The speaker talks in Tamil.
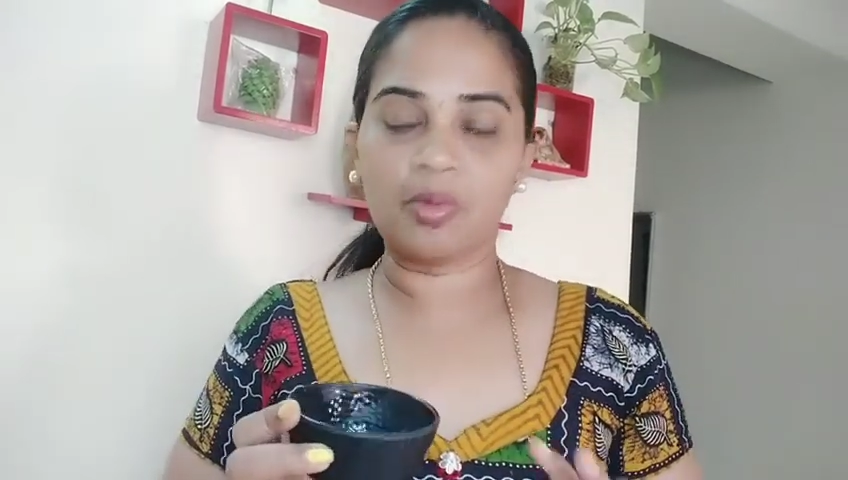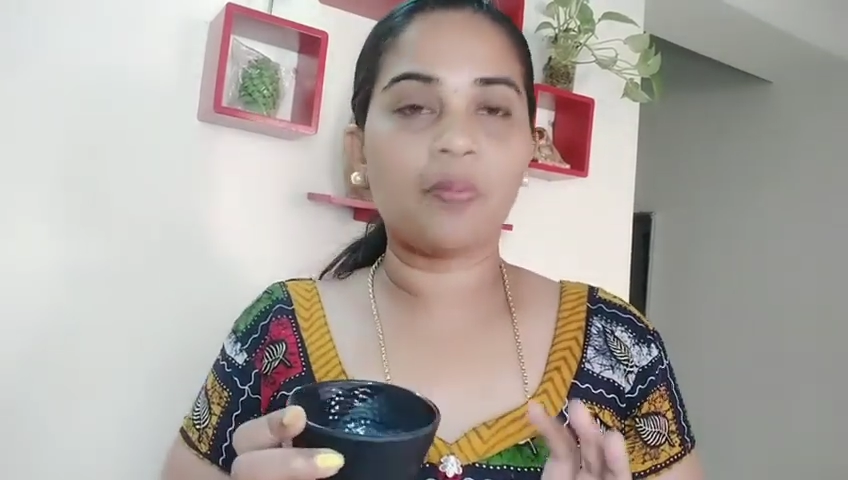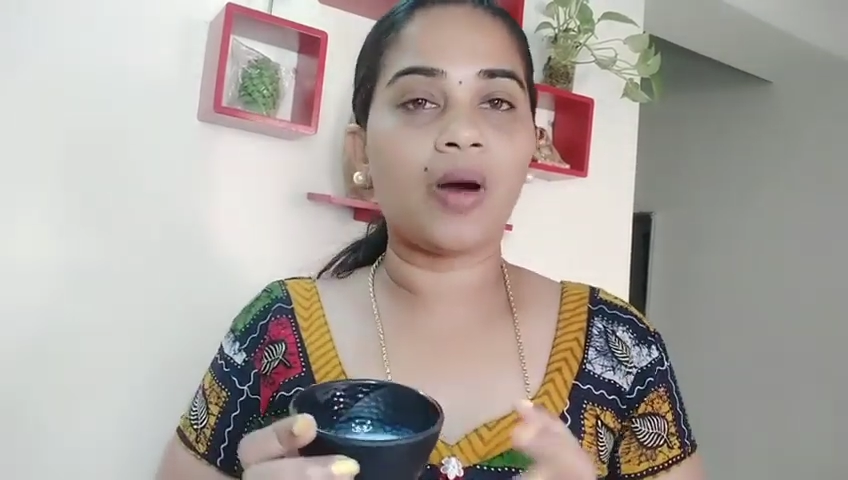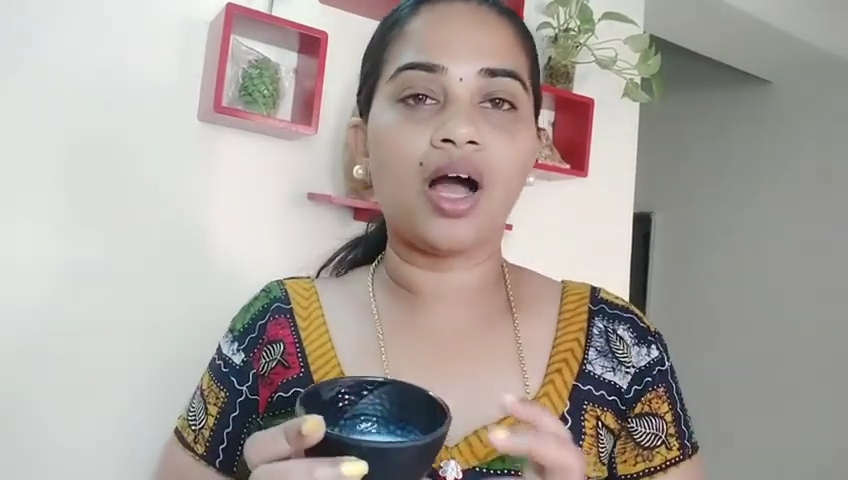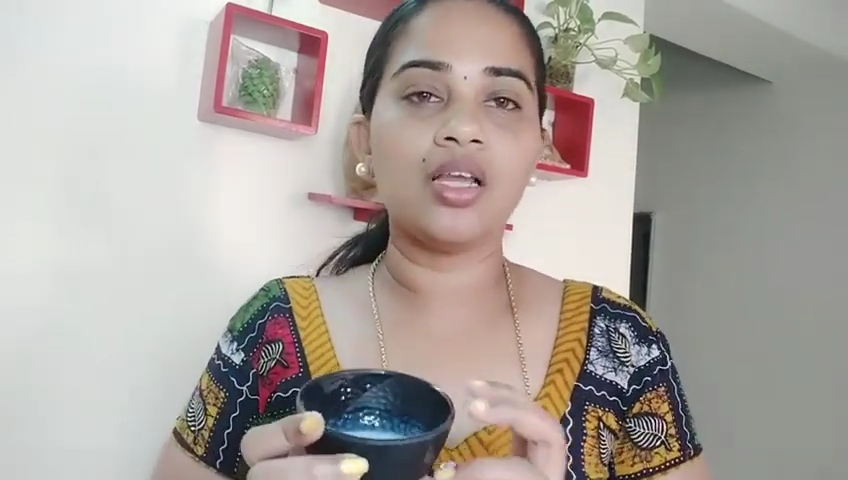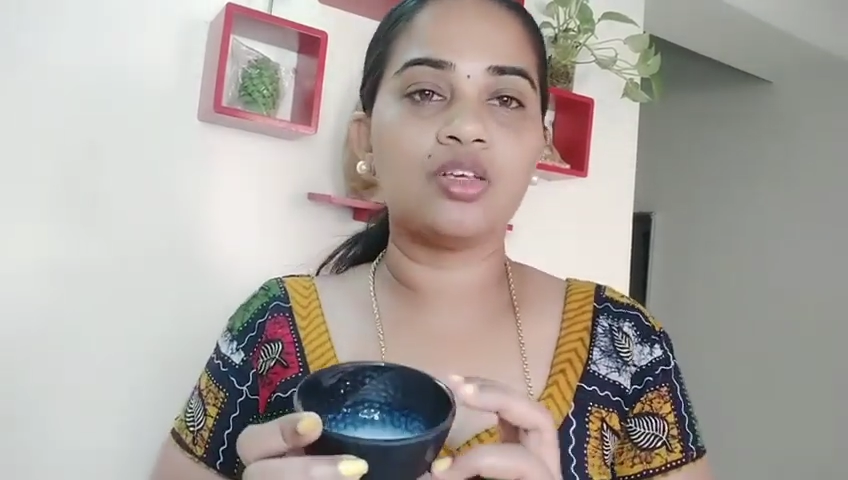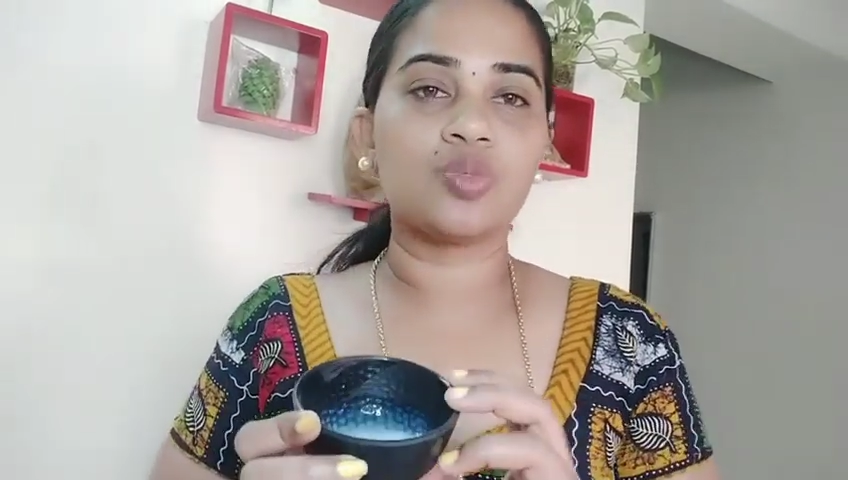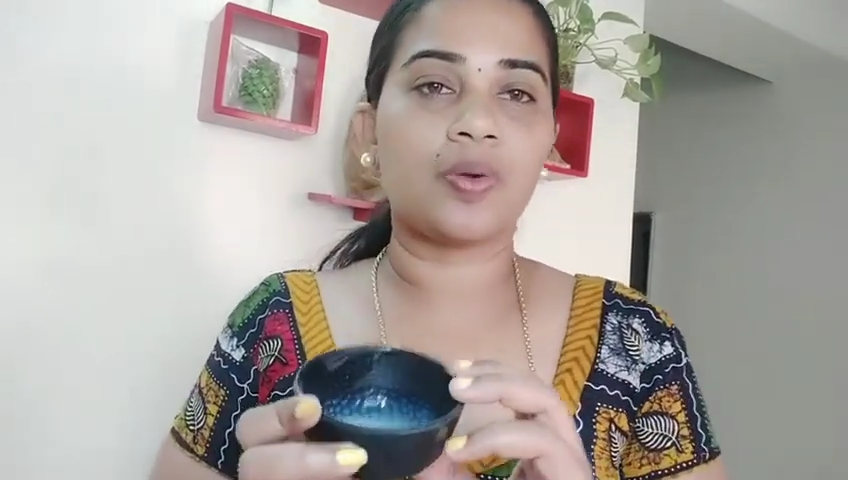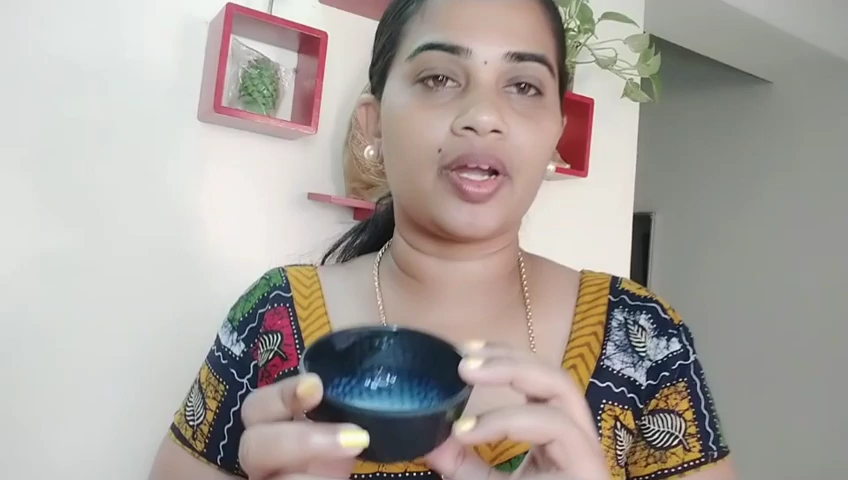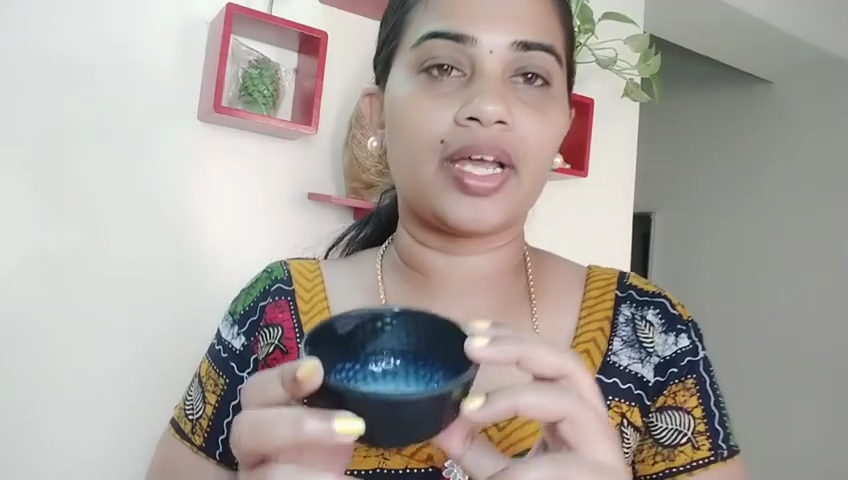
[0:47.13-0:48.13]
பால் யூஸ்
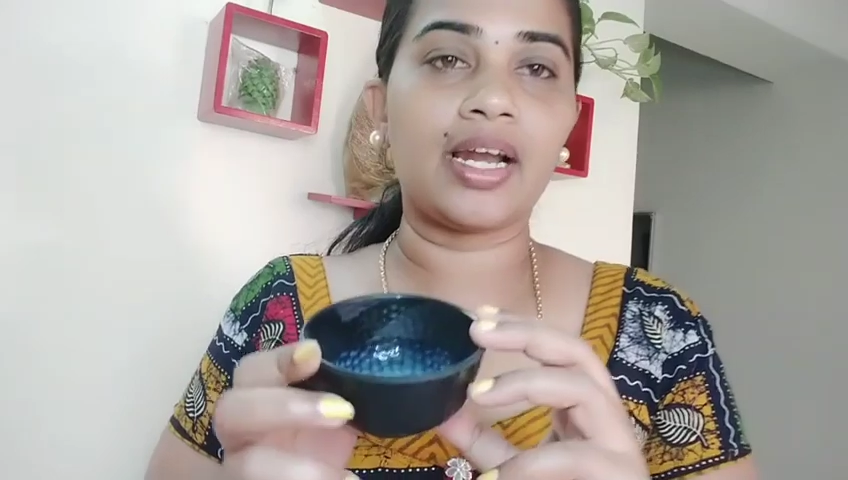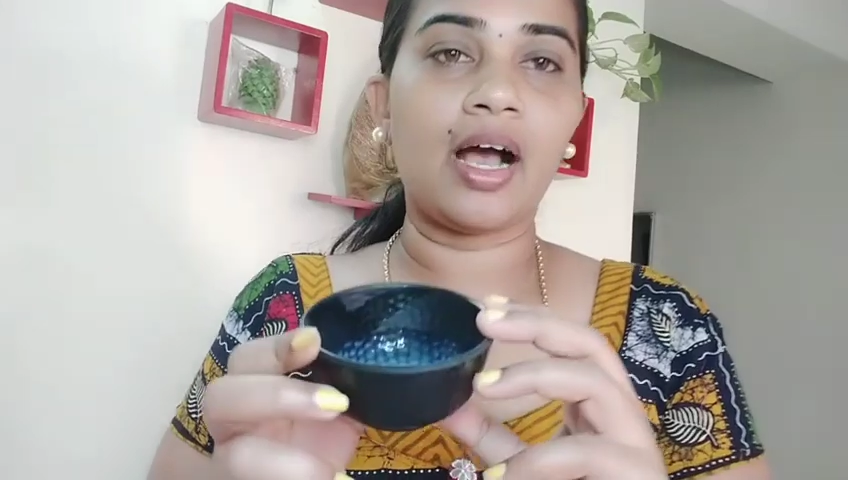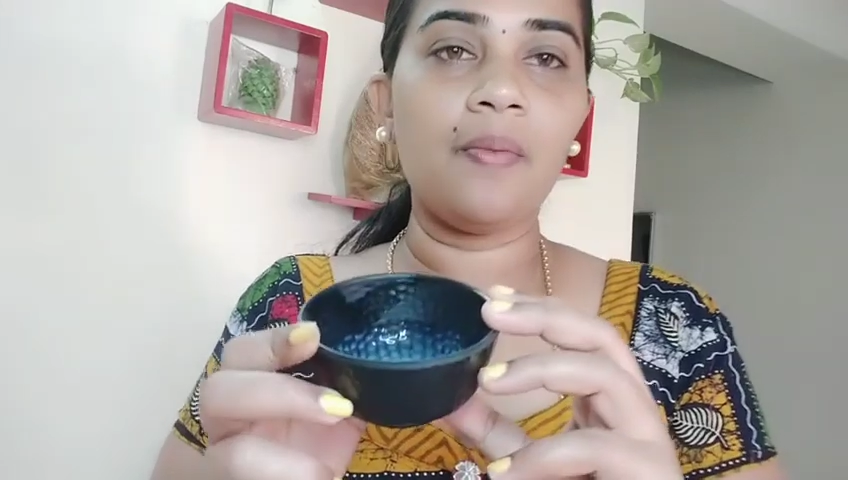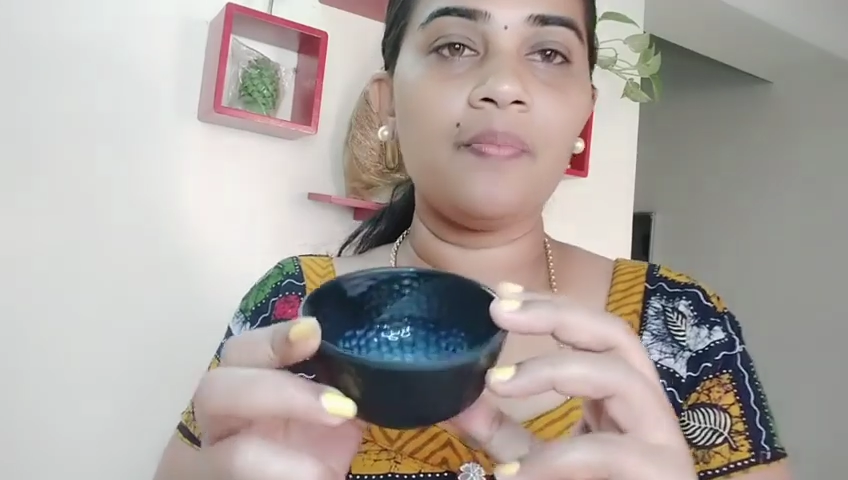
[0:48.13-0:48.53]
பண்ணிக்கலாம்